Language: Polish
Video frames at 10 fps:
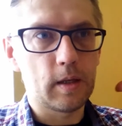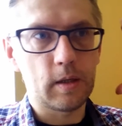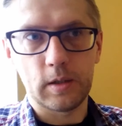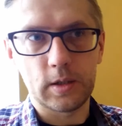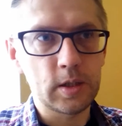
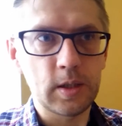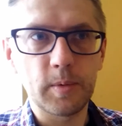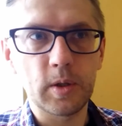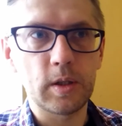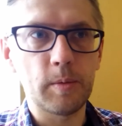e, gdzieś
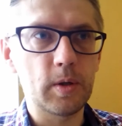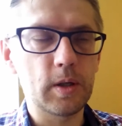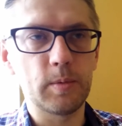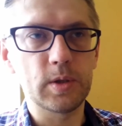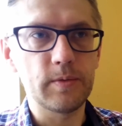tam kątem
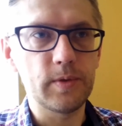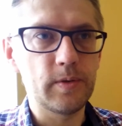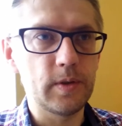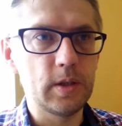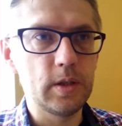oka można
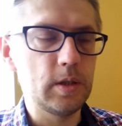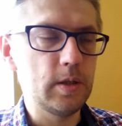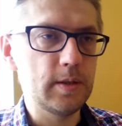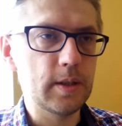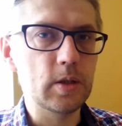wychwycić
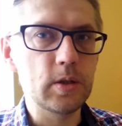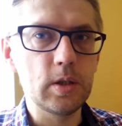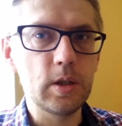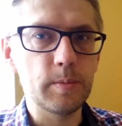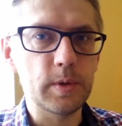i zacząć
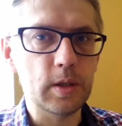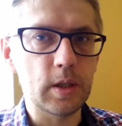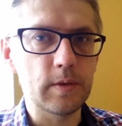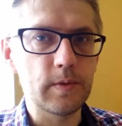o nich myśleć.